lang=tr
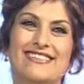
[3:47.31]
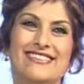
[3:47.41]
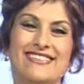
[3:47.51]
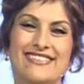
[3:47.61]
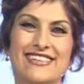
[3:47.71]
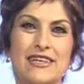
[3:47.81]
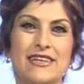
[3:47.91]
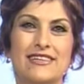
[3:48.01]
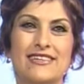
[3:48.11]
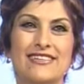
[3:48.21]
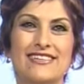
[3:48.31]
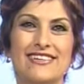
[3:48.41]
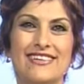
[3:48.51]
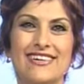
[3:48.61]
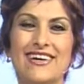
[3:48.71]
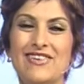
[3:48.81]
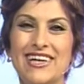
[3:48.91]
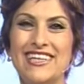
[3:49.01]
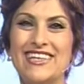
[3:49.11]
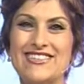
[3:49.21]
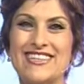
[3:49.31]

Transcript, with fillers: Her gün her gün izliyorum. Aman ne güzel.